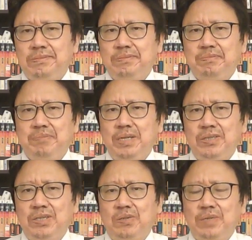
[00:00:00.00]
不要
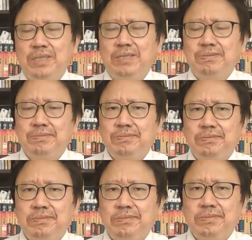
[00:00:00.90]
叫回
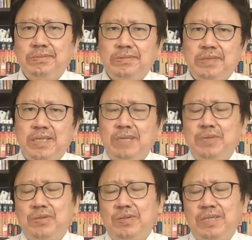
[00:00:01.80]
到。”习近平
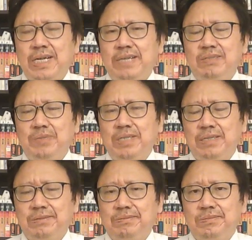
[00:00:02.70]
说：“那该怎么
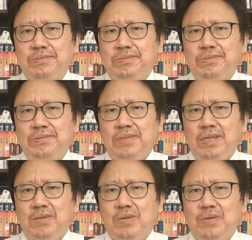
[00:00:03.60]

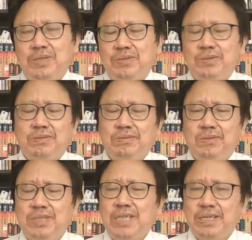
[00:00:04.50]
讲？”王沪宁说：“
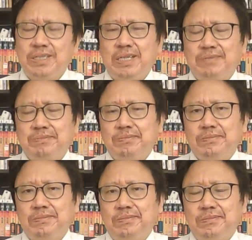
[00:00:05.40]
我想一
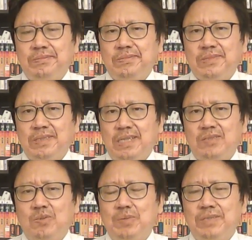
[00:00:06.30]
下。”他
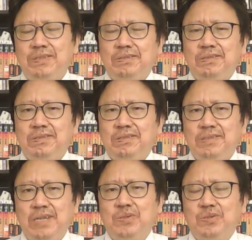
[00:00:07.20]
琢磨一阵，
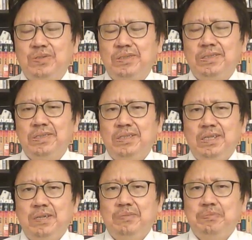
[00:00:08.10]
然后说。
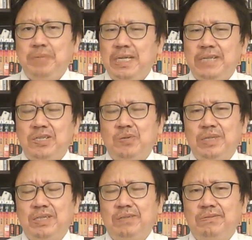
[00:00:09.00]
应该叫回
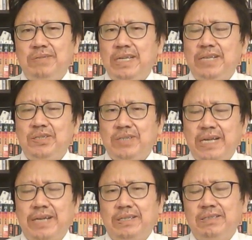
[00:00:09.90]
到，应该叫
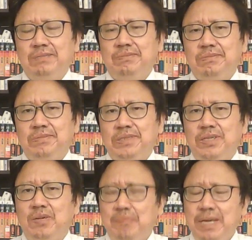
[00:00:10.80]
改革，
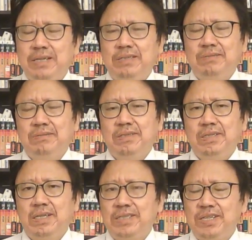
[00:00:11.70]
叫变革，
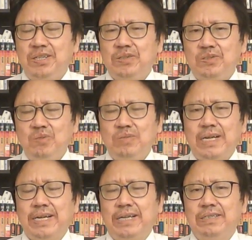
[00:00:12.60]
而且叫重
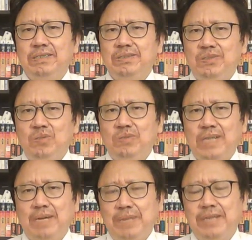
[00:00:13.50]
大改革、重
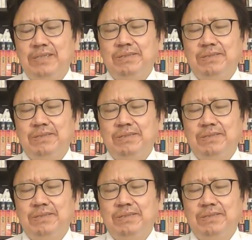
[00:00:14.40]
大变革。